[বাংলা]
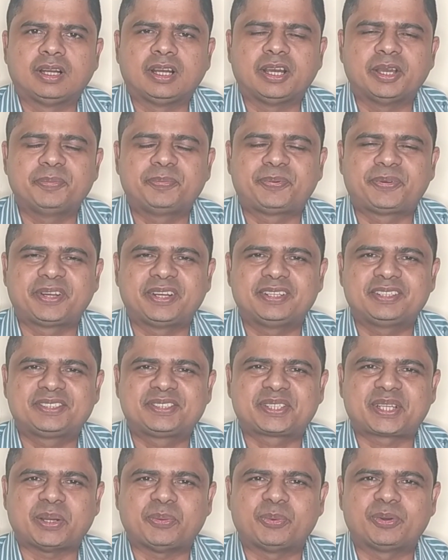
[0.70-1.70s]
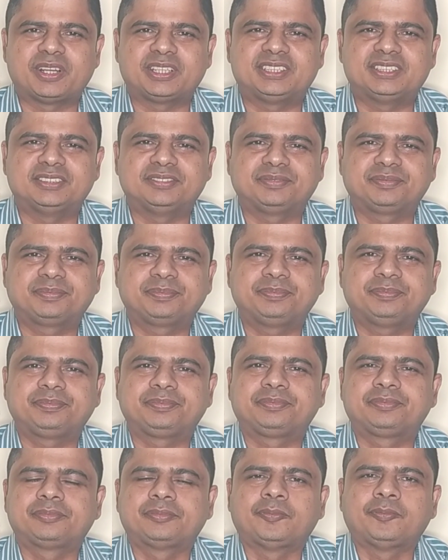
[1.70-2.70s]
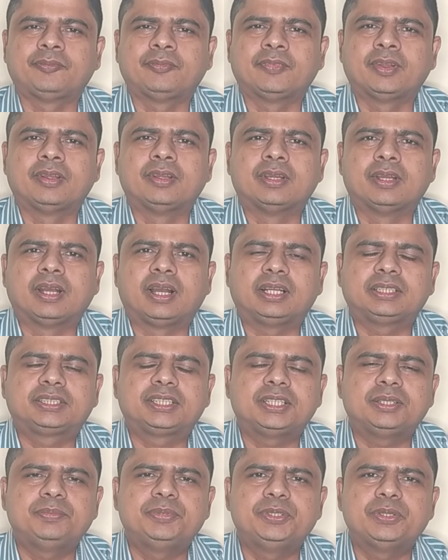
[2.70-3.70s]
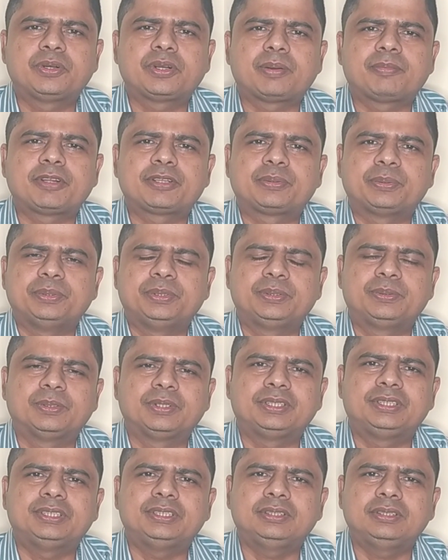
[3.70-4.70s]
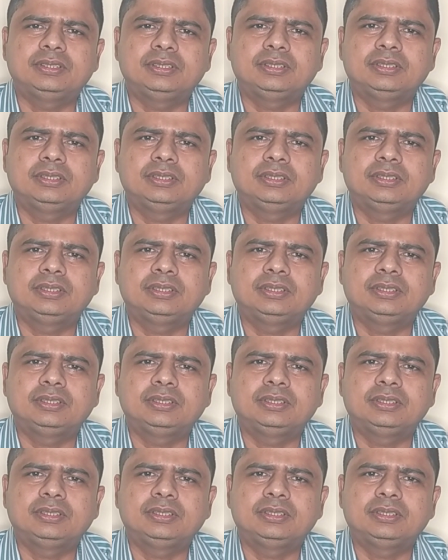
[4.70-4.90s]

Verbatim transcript: হাই ফ্রেন্ডস কেমন আছেন আজকের এই ভিডিওটা আমরা তৈরি করেছি